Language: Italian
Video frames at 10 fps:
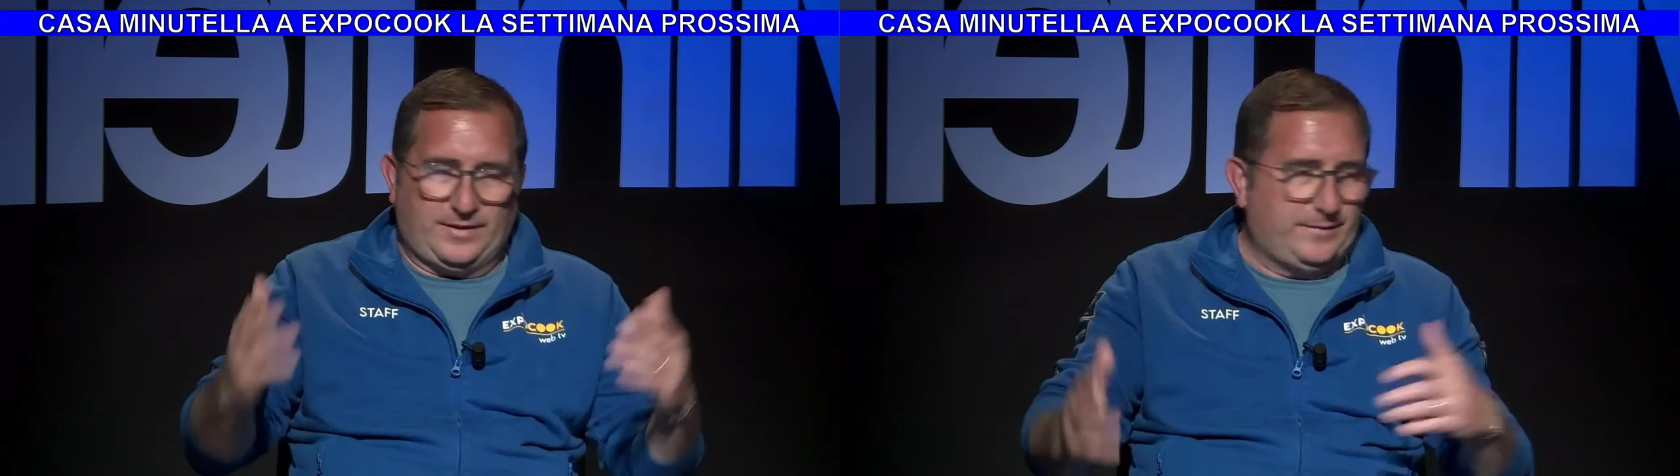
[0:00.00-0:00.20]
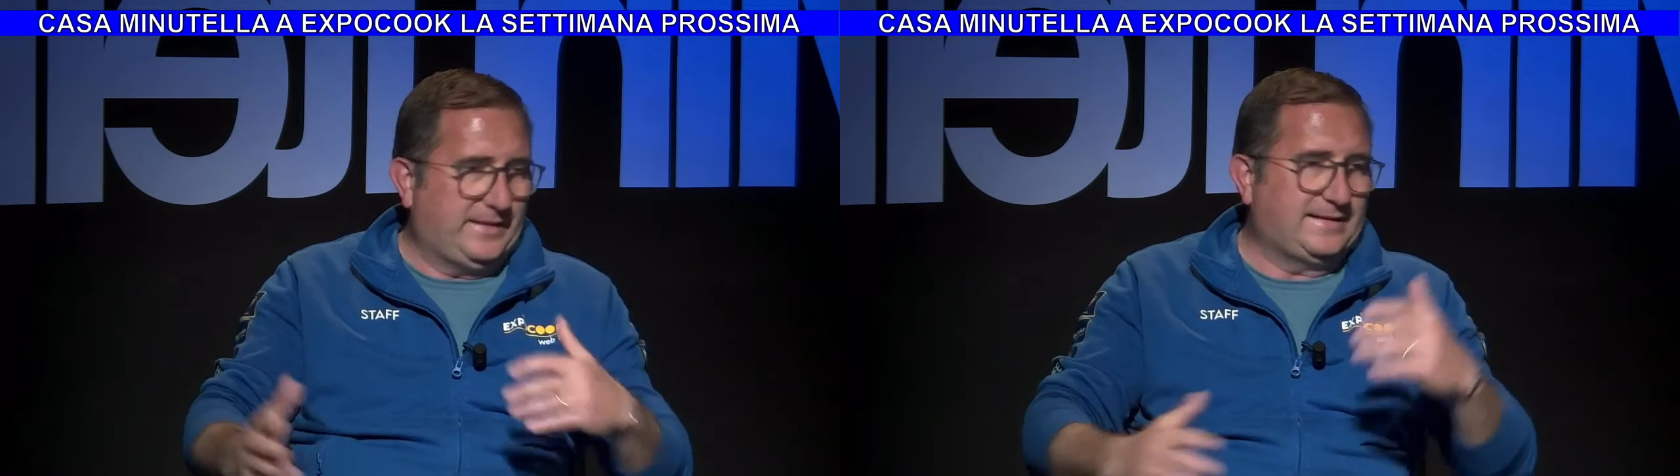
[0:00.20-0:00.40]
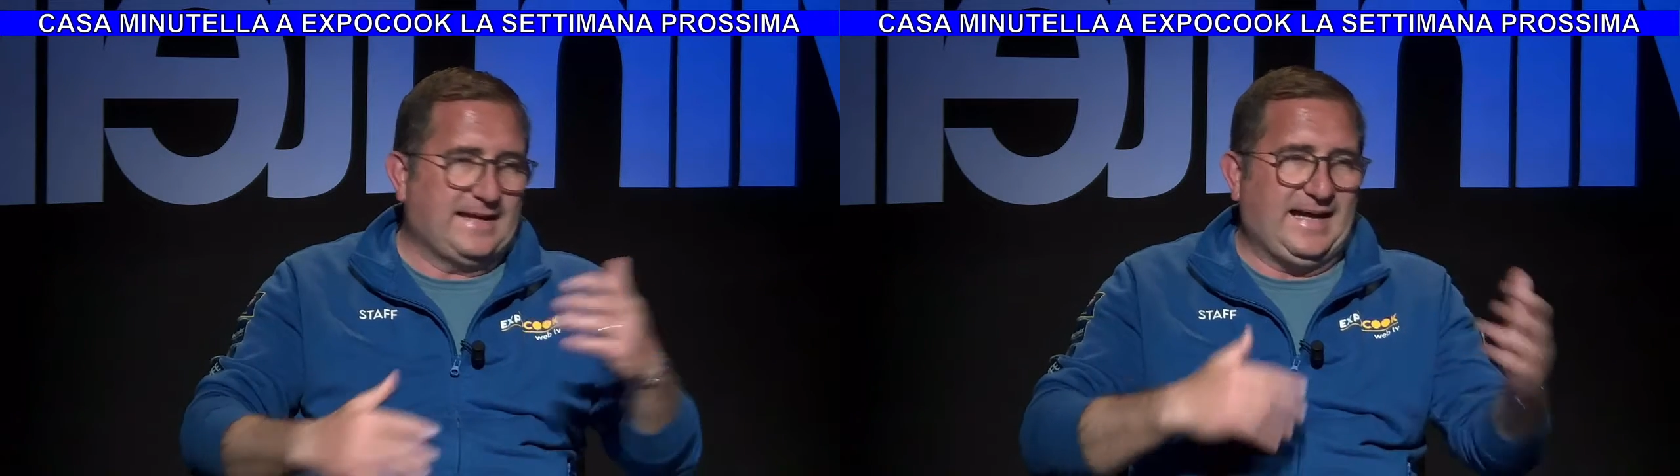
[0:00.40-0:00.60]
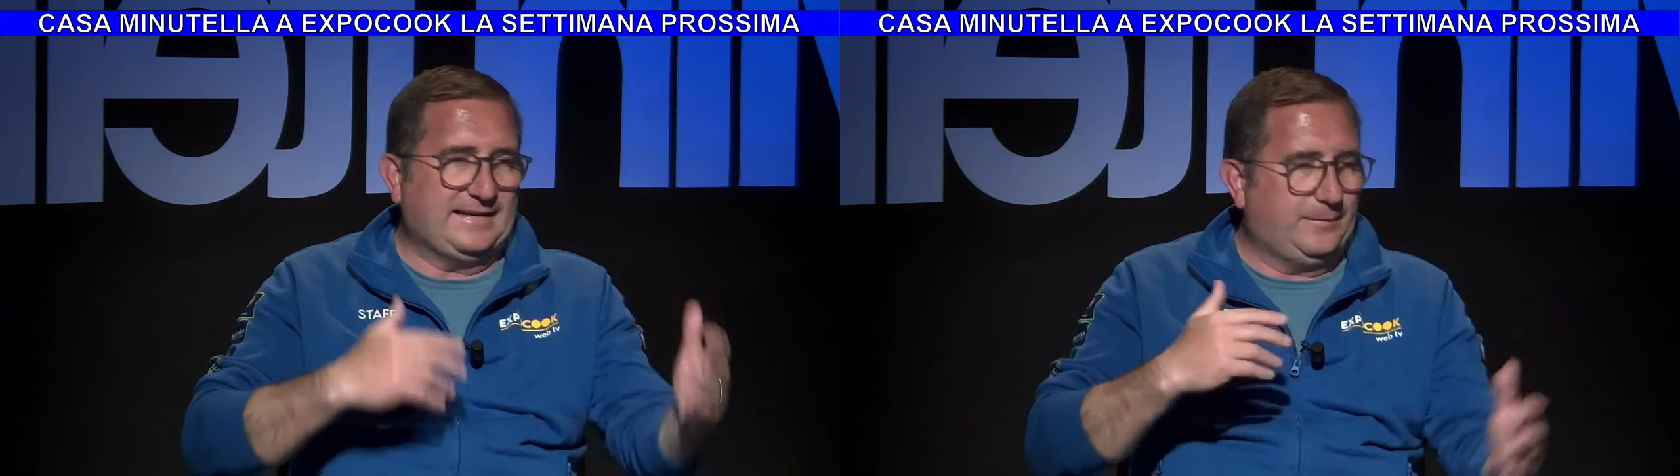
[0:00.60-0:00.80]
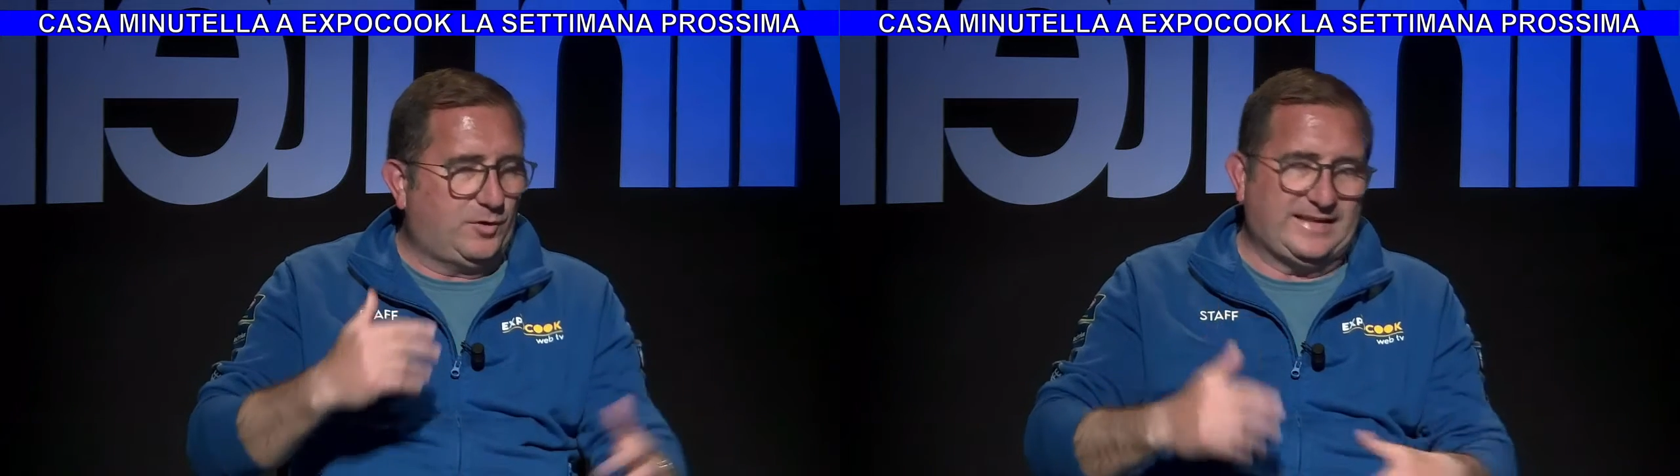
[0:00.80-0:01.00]

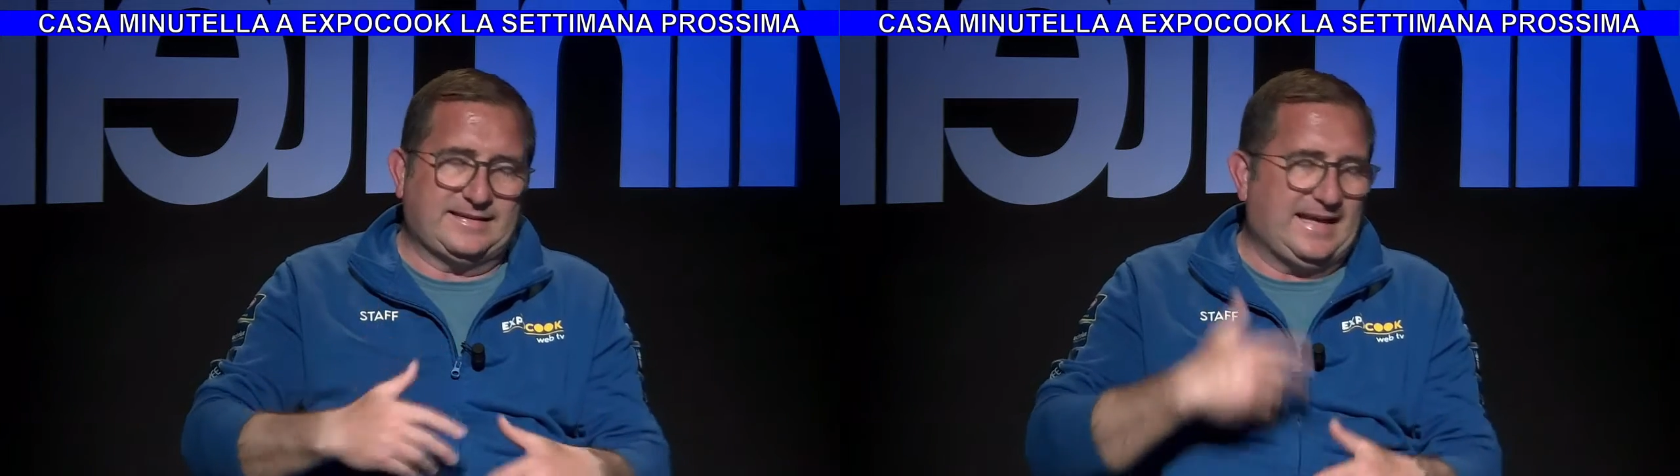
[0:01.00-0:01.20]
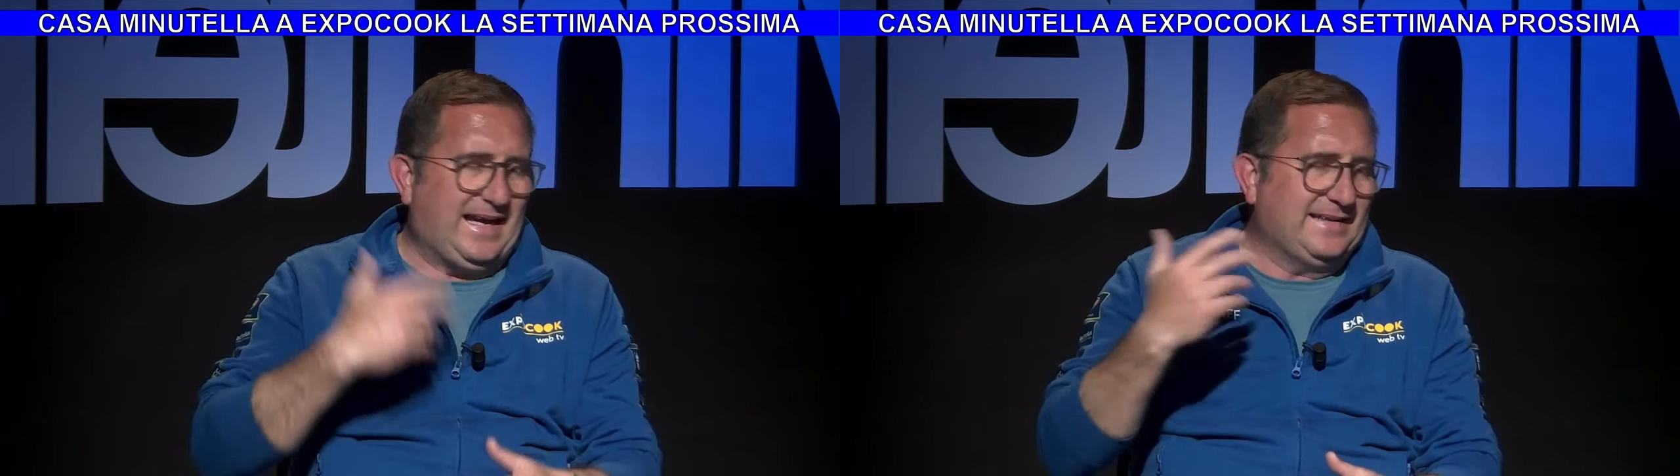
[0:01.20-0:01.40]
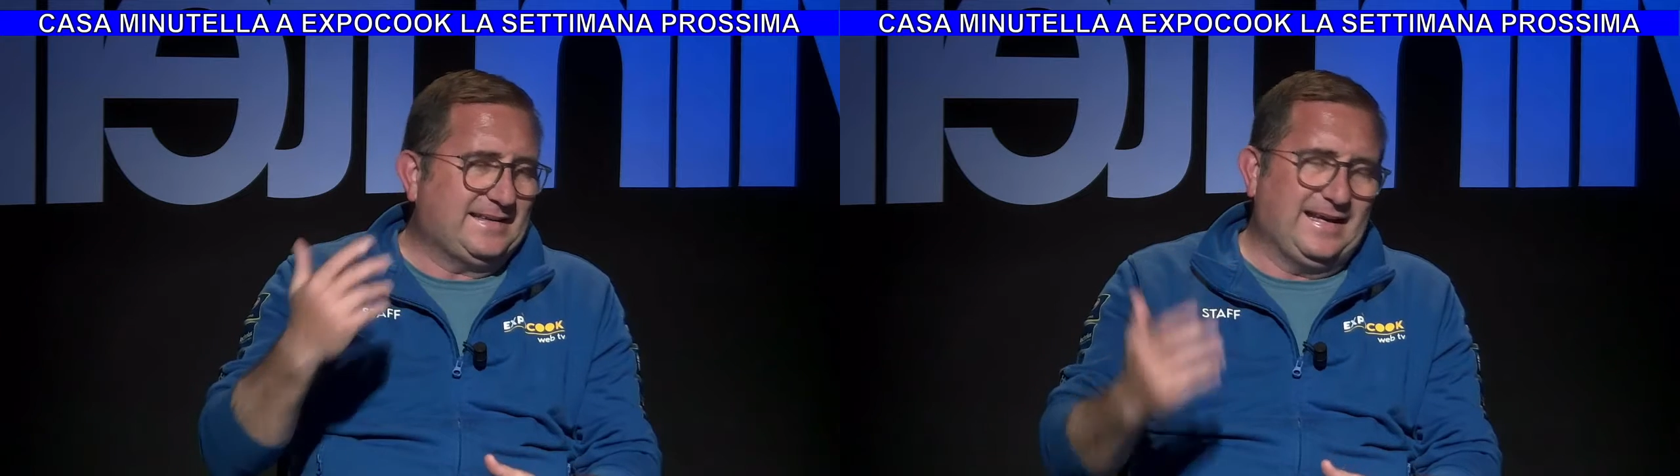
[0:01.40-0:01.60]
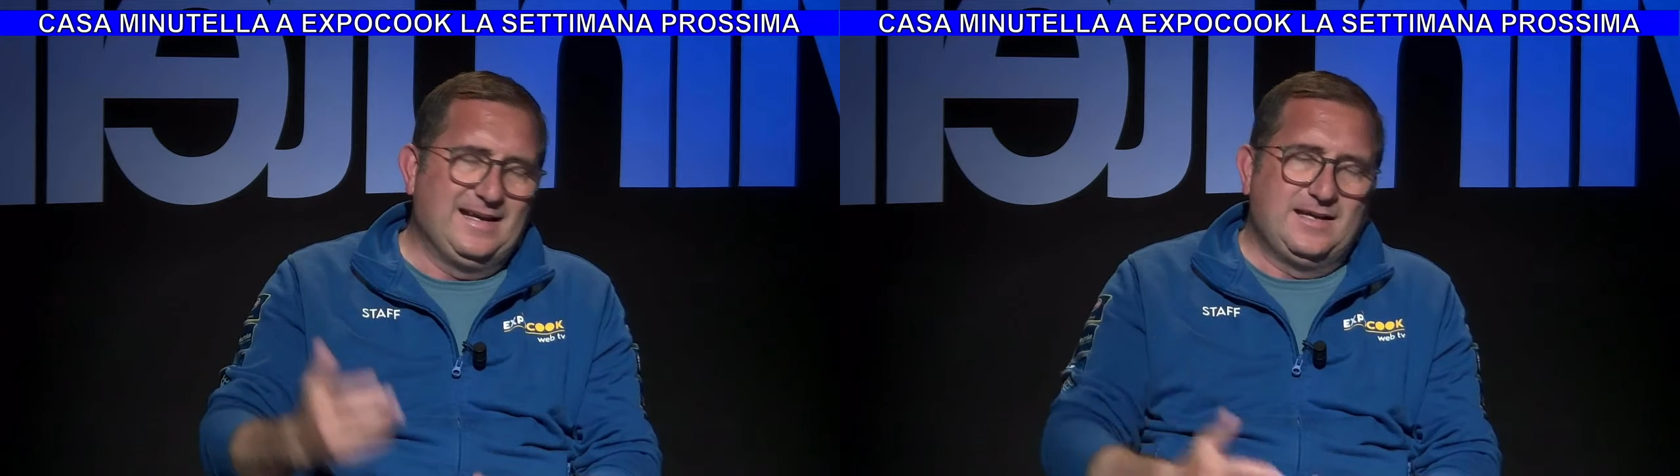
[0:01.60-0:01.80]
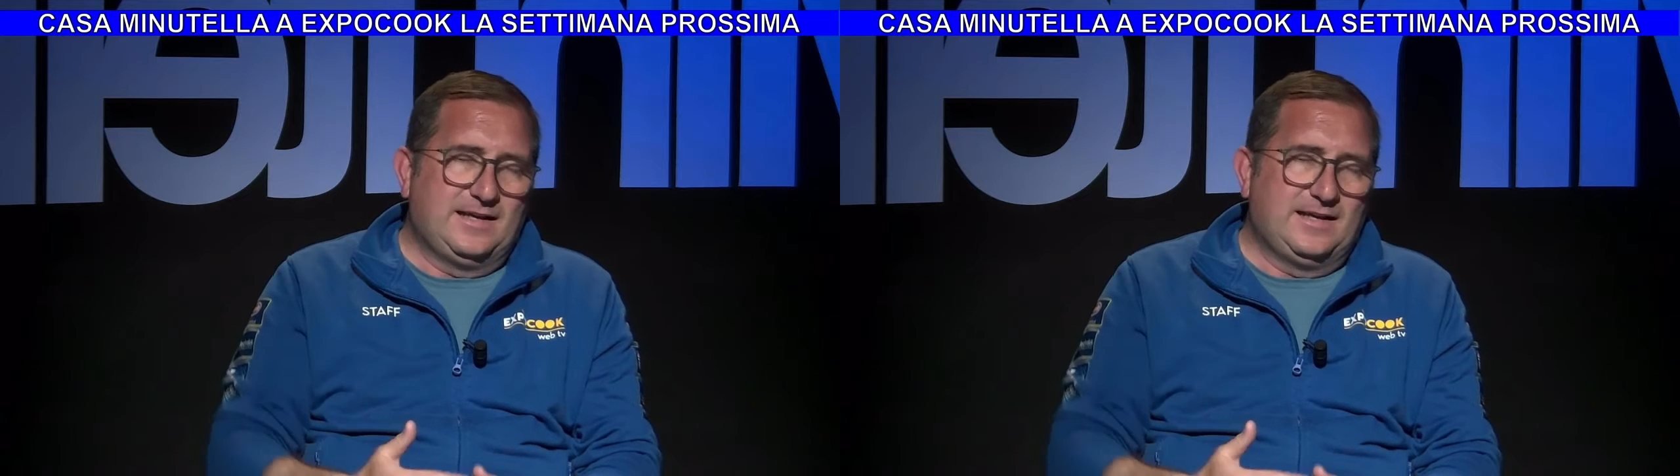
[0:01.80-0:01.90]
pavimentate, mochettate